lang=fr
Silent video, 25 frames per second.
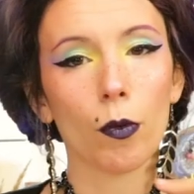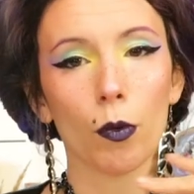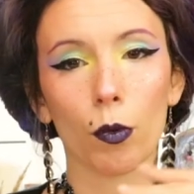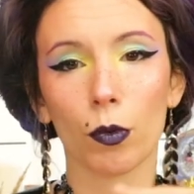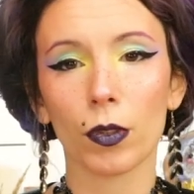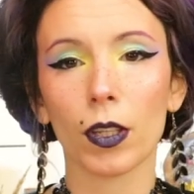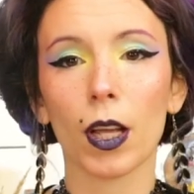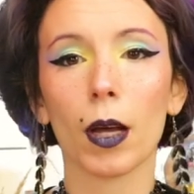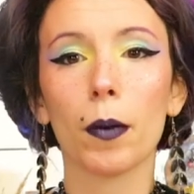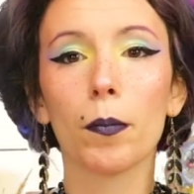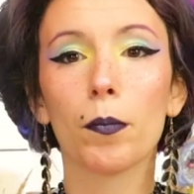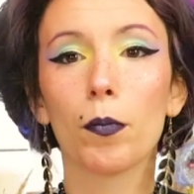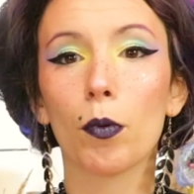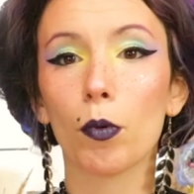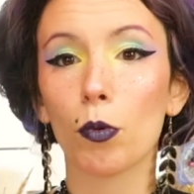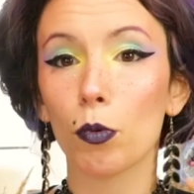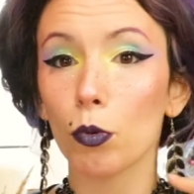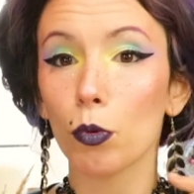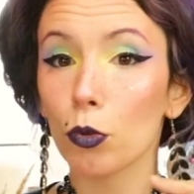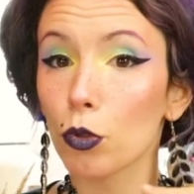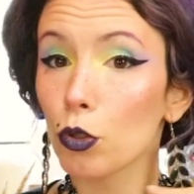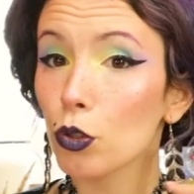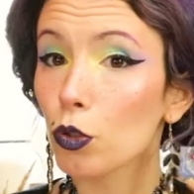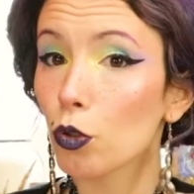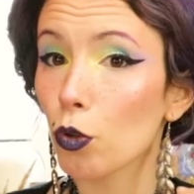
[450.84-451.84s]
On a
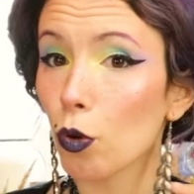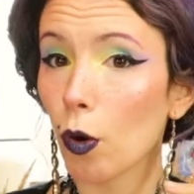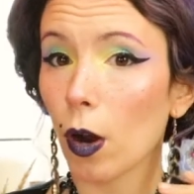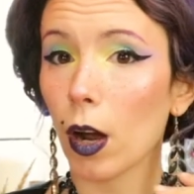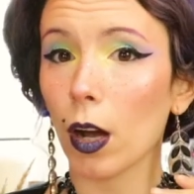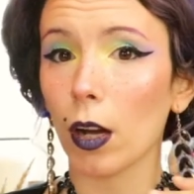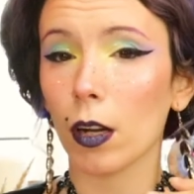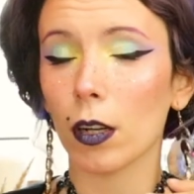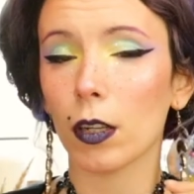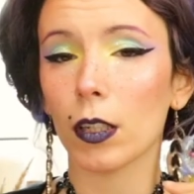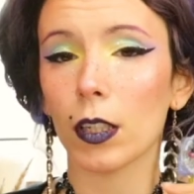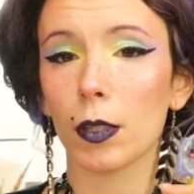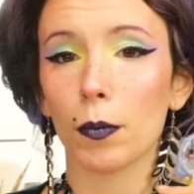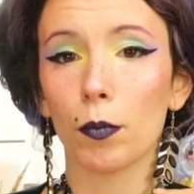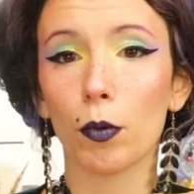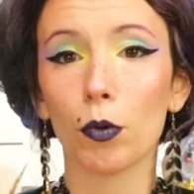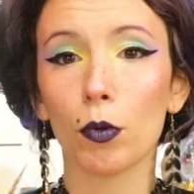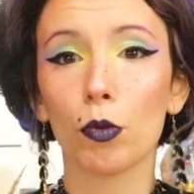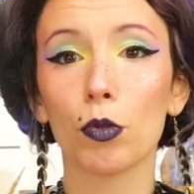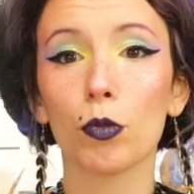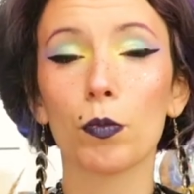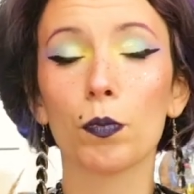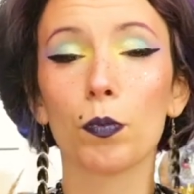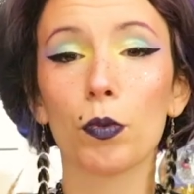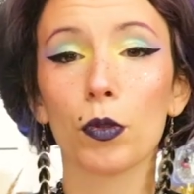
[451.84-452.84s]
beaucoup de choix et
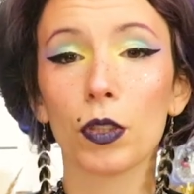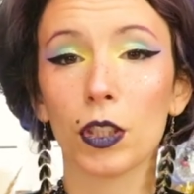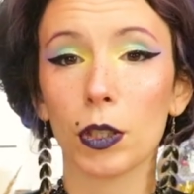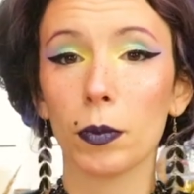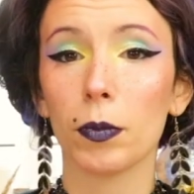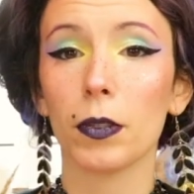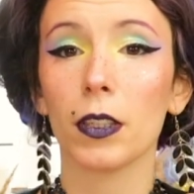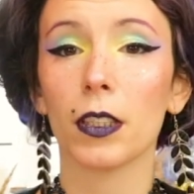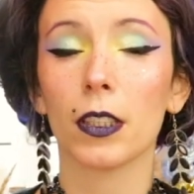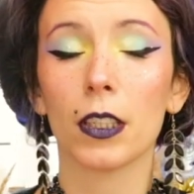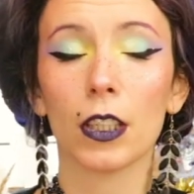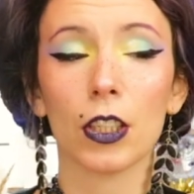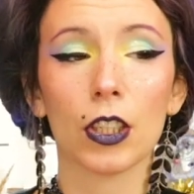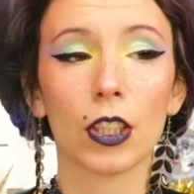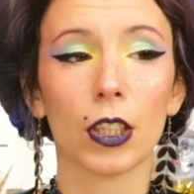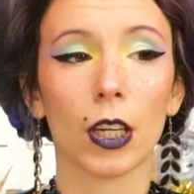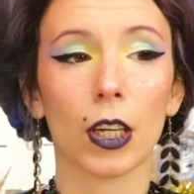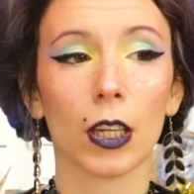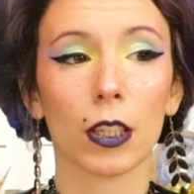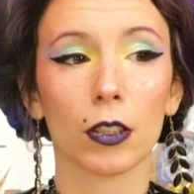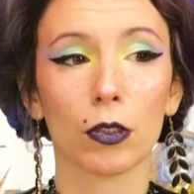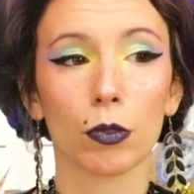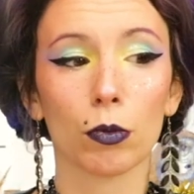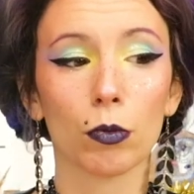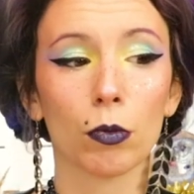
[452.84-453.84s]
beaucoup de possibilités chez
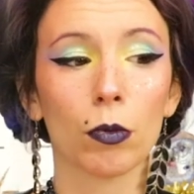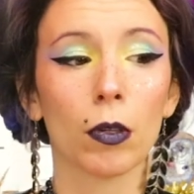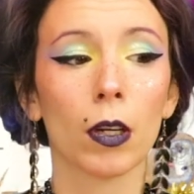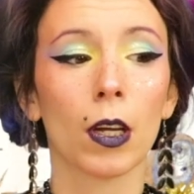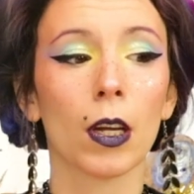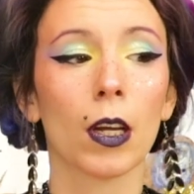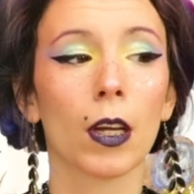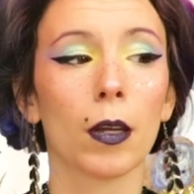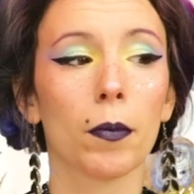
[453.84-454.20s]
Action